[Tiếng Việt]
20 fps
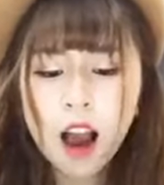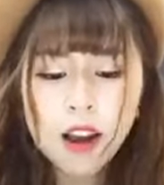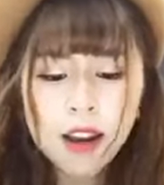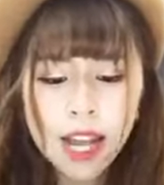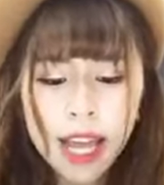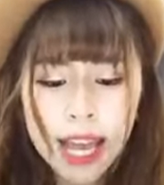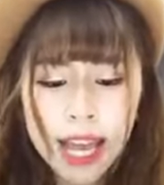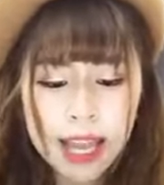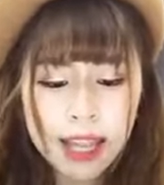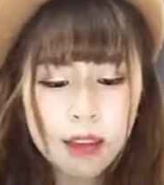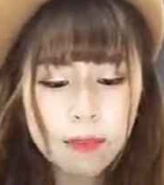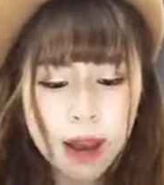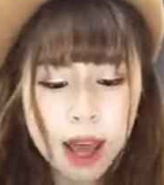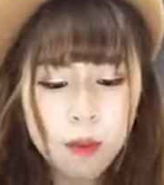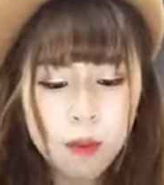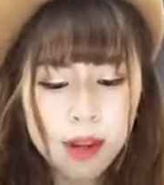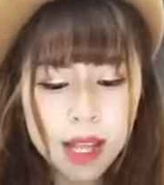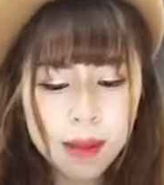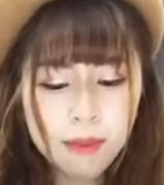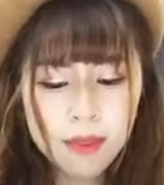nè nhưng mà
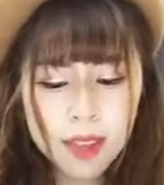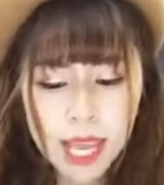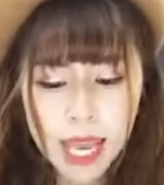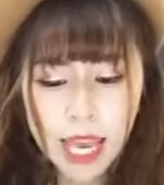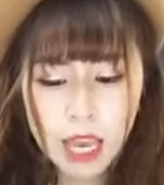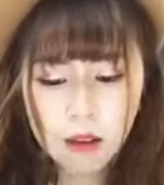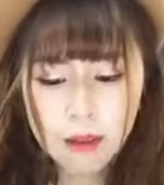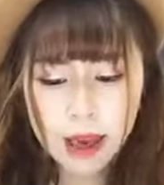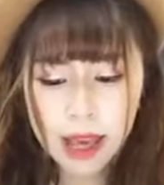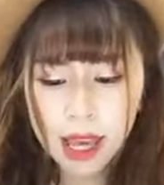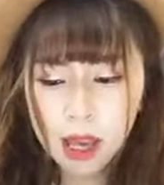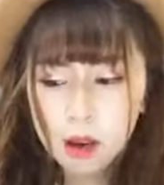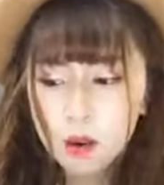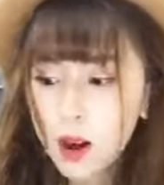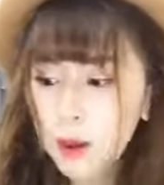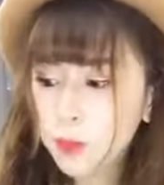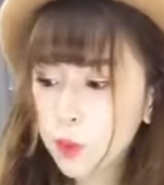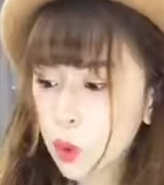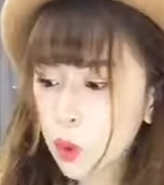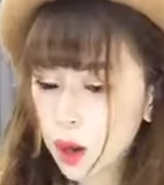không có dám treo bà hiểu
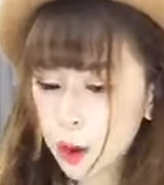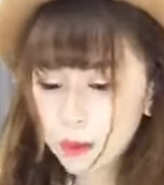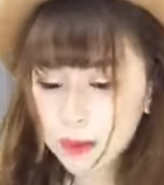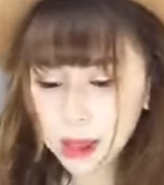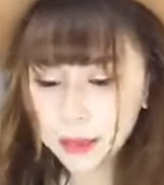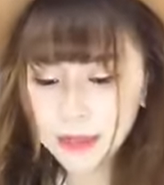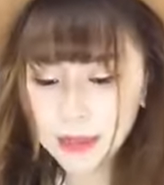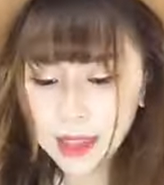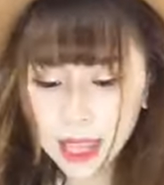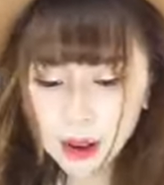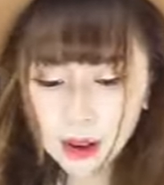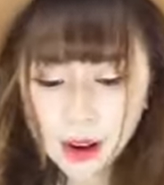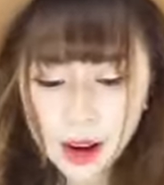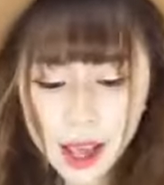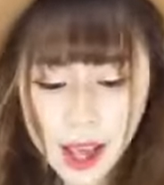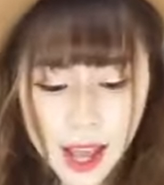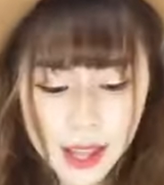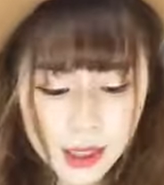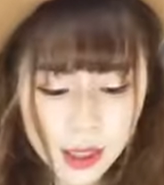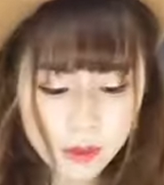không tôi không dám treo
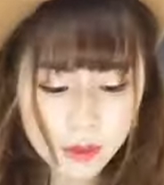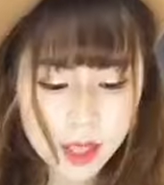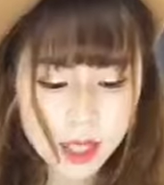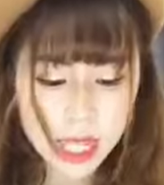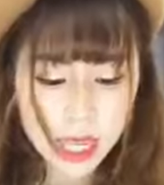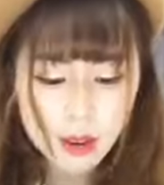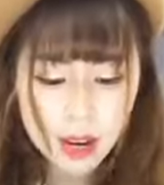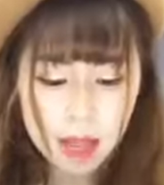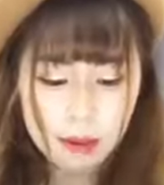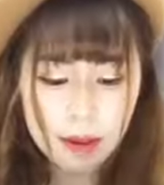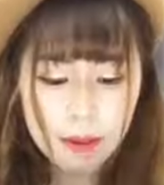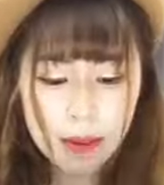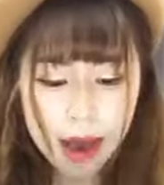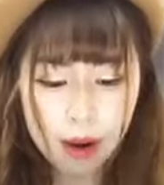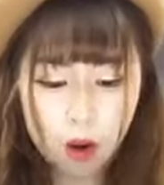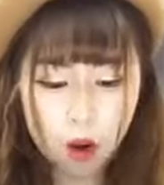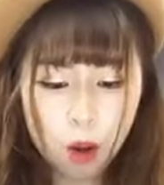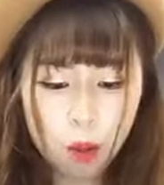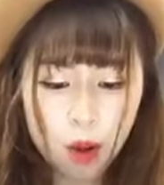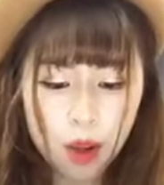lên tại vì treo lên mấy
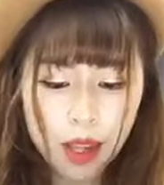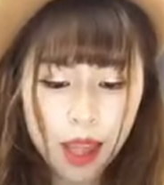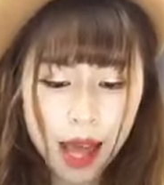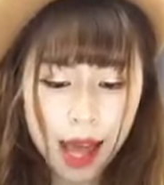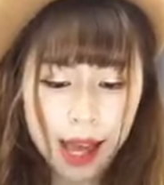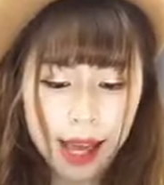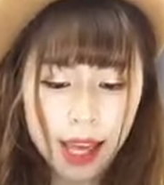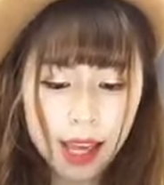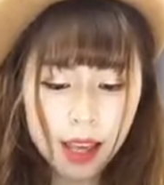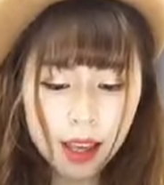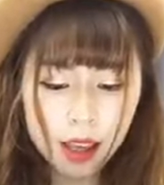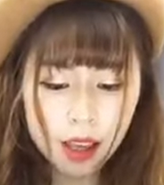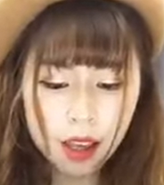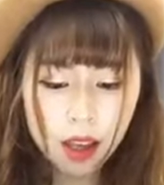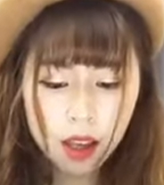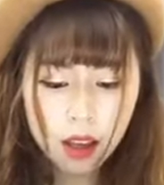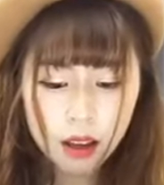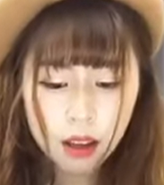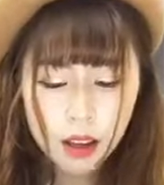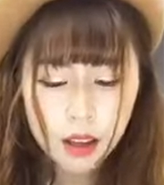bà cũng không có thấy
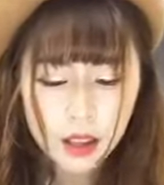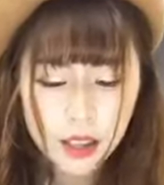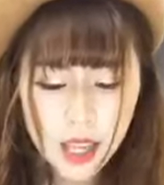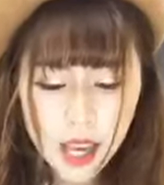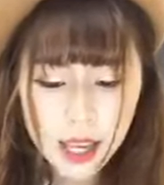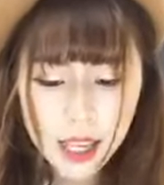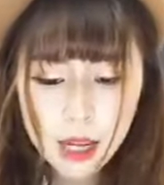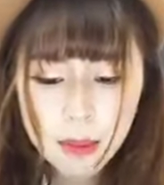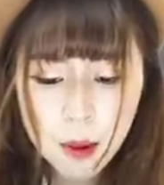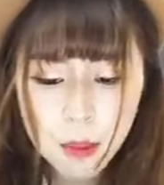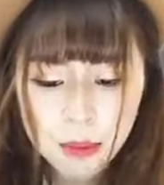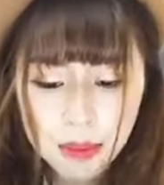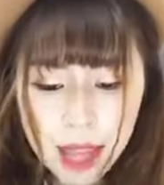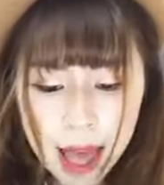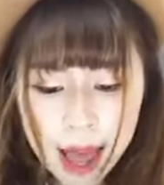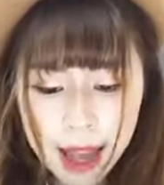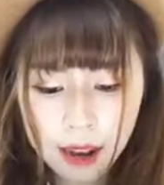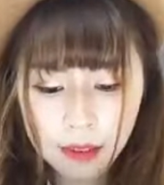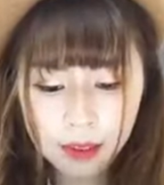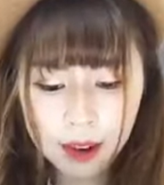gì với bông
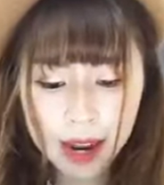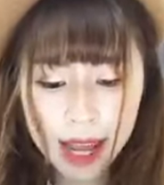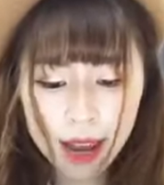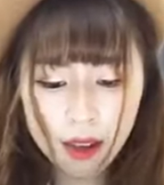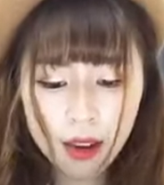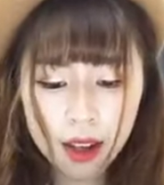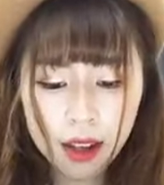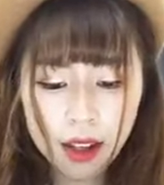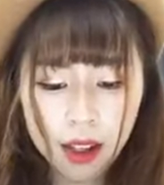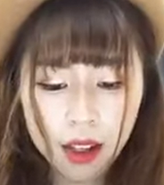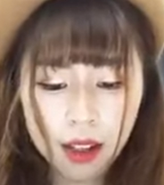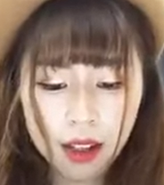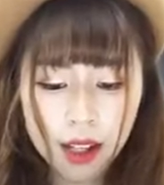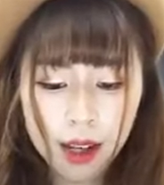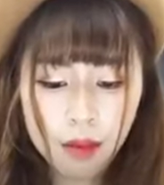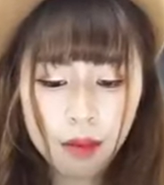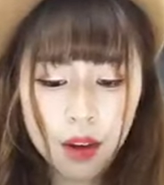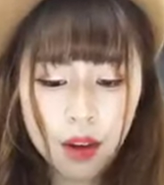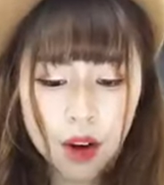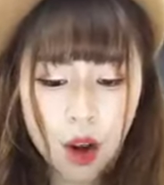tai là phải đeo lên người
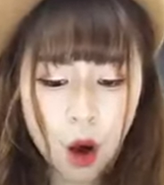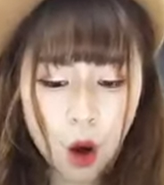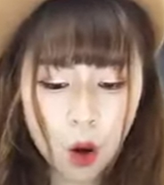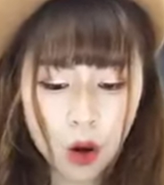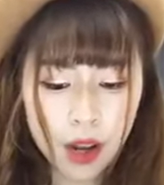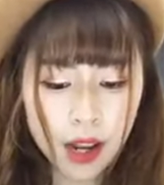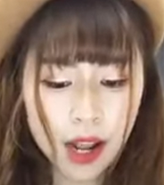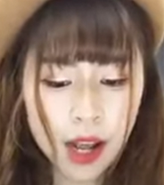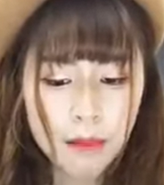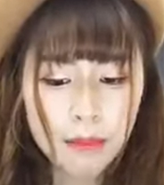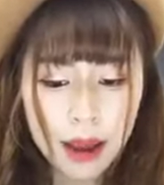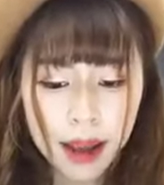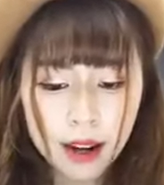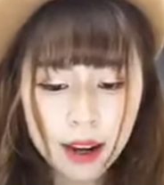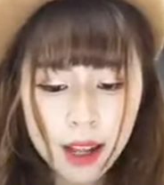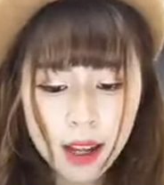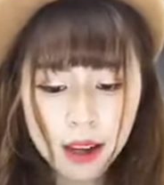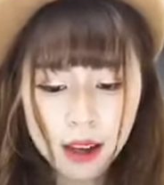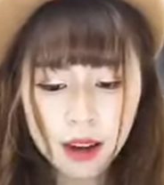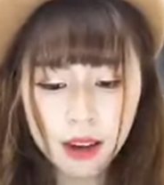giống như đồ gì đó mặc
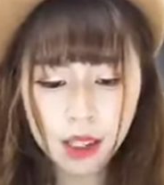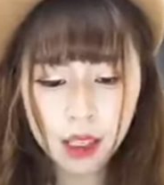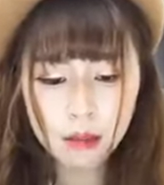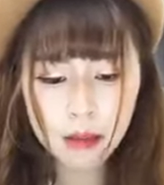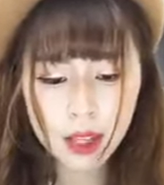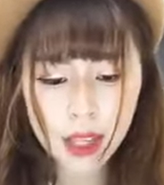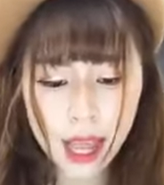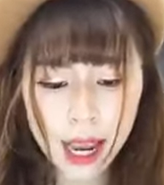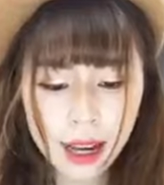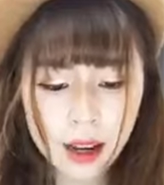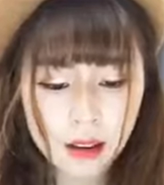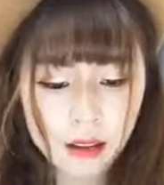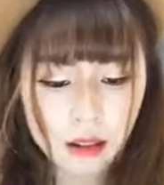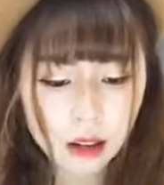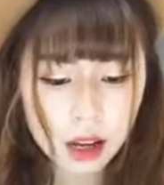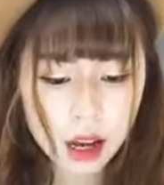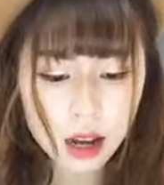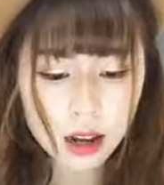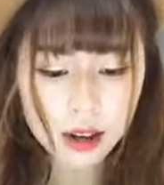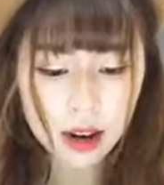lên người thì mới thấy được
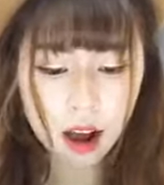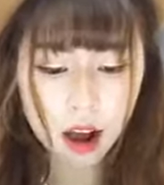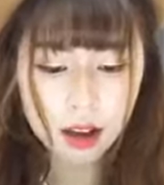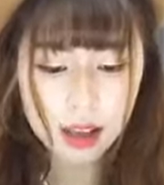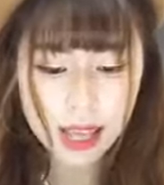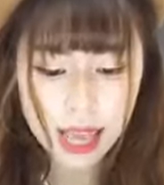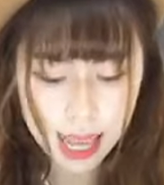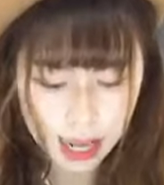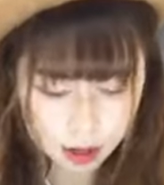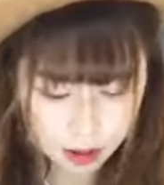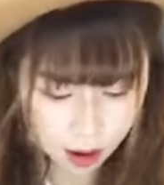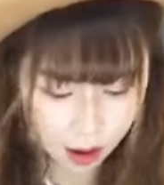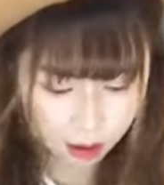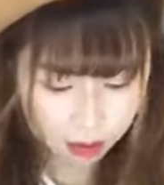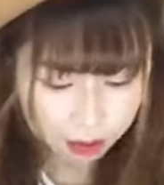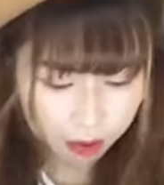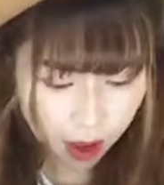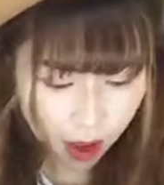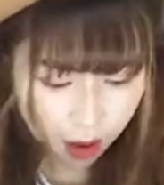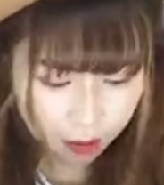uh, rõ dáng
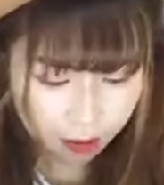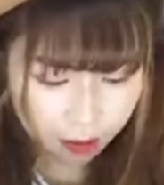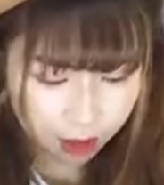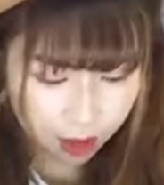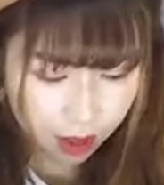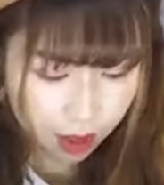rõ phong